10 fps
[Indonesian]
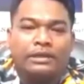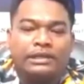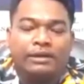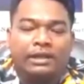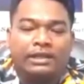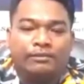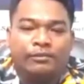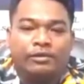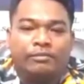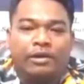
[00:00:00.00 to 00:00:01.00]
Jawa
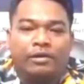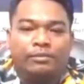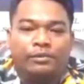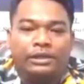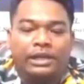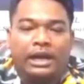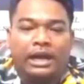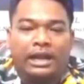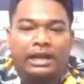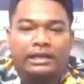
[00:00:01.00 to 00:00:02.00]
Timur maupun yang
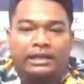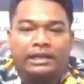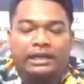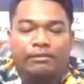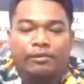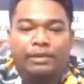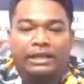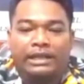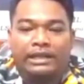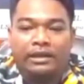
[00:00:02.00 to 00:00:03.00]
ada di
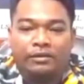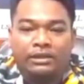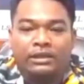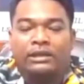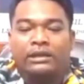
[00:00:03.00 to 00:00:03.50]
Kabupaten Garut.